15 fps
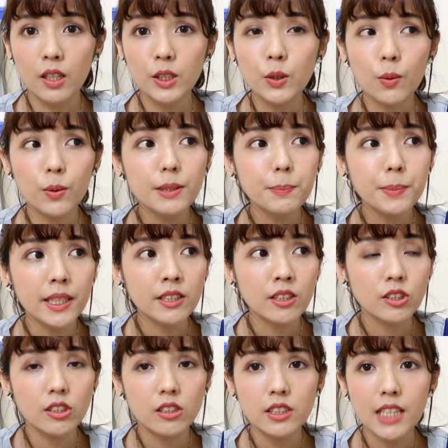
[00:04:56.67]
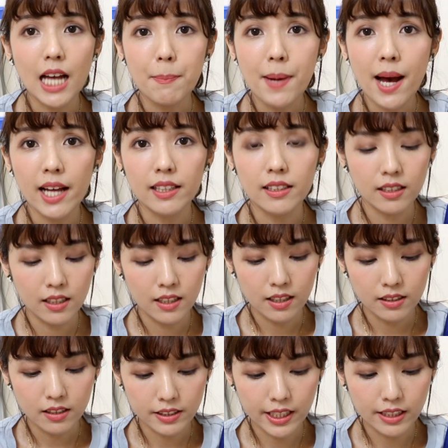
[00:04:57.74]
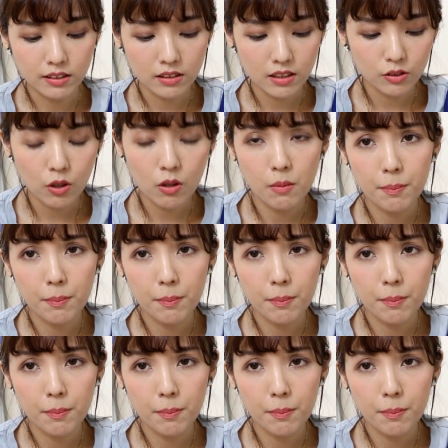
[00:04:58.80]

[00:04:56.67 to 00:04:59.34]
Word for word: 用一般的遮瑕盘的颜色都